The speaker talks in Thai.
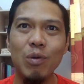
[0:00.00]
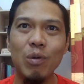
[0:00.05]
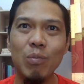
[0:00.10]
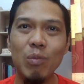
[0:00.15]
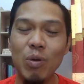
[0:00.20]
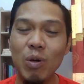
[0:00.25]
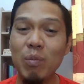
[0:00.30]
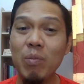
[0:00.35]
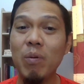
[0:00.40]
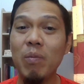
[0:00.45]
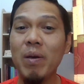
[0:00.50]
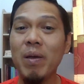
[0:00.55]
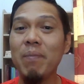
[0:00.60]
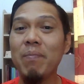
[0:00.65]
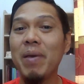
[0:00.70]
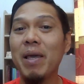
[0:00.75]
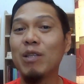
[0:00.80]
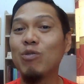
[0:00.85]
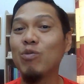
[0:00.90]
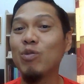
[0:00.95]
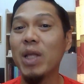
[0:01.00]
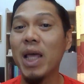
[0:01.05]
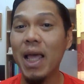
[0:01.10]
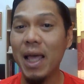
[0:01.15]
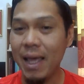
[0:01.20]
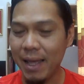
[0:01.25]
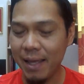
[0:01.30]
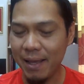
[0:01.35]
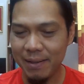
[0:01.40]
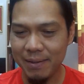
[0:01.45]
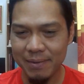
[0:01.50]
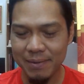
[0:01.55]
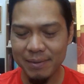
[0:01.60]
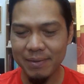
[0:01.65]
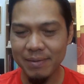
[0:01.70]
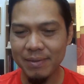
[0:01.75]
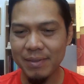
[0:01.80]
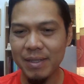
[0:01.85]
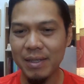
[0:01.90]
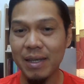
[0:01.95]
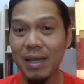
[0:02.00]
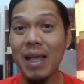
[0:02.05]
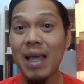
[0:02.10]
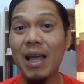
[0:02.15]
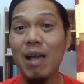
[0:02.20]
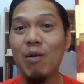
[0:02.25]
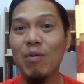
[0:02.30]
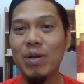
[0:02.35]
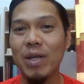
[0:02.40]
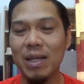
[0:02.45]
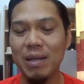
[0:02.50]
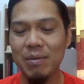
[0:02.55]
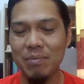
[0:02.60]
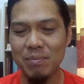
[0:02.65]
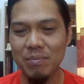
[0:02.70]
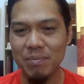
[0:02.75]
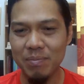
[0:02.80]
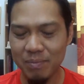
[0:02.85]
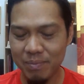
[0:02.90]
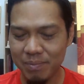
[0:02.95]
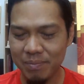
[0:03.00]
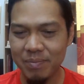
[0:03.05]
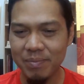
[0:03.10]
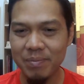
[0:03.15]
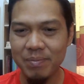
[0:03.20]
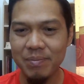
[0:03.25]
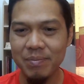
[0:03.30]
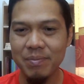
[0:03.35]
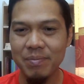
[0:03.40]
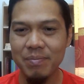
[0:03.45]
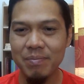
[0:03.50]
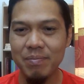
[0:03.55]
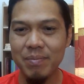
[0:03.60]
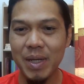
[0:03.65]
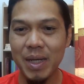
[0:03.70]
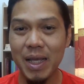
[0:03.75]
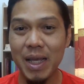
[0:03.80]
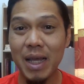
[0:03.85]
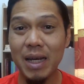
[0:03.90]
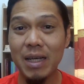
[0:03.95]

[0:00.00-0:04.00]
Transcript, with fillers: รวมๆผมให้ 8.5ถึง9นะครับเป็นการ